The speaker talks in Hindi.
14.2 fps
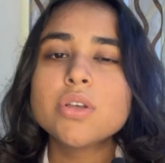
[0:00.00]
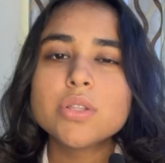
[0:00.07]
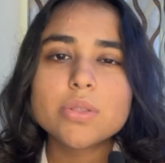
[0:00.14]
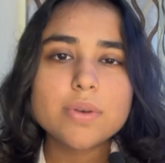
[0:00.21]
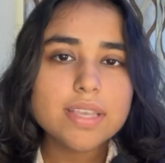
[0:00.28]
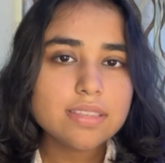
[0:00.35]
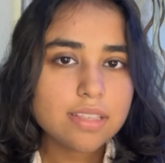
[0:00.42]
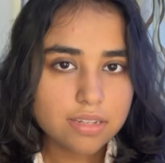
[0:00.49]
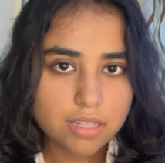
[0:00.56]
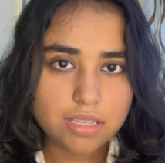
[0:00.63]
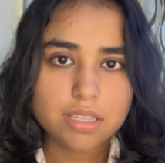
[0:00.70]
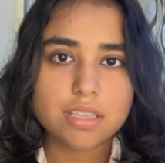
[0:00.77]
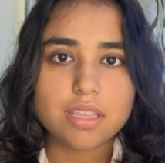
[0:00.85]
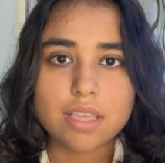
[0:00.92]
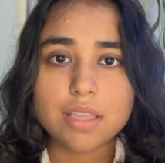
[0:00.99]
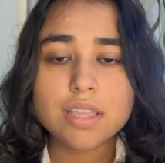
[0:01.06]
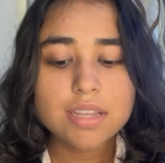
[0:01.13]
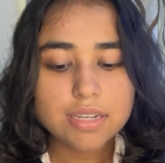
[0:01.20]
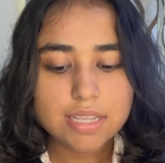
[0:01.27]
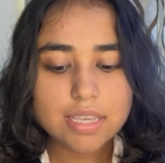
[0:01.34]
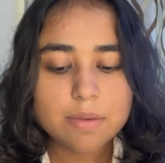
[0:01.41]
तो ऐसा नहीं है
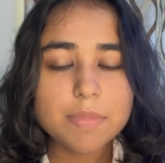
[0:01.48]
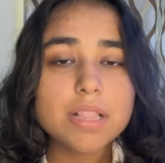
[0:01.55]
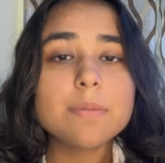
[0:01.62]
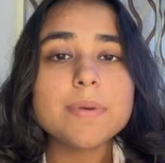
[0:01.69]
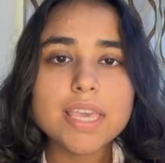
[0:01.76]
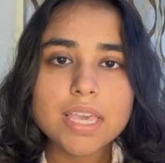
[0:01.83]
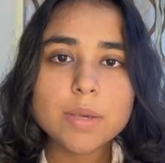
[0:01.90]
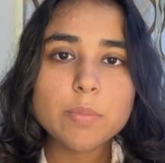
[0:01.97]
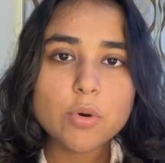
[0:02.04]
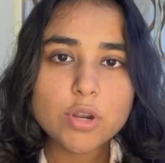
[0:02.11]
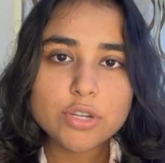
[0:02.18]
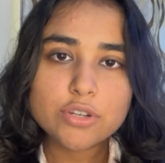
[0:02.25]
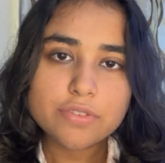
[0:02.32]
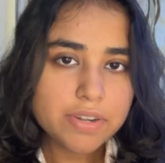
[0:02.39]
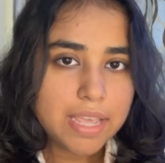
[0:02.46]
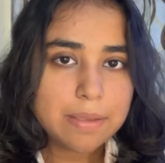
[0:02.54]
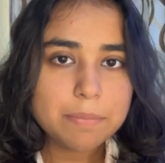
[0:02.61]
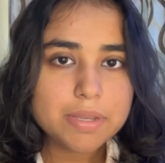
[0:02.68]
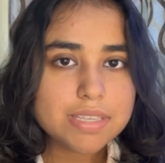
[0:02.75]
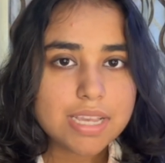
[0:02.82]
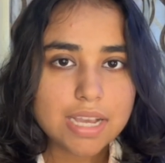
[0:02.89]
ठीक है मतलब एक पॉइंट ऑफ टाइम
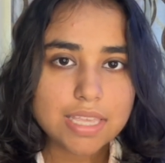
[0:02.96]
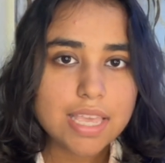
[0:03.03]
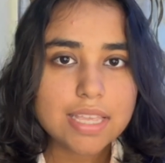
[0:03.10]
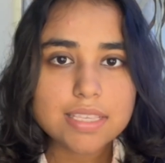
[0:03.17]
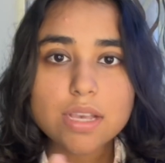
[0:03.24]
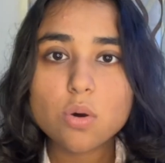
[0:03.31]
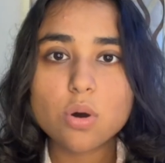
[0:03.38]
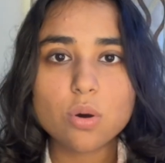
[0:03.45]
पे जाके ऐसा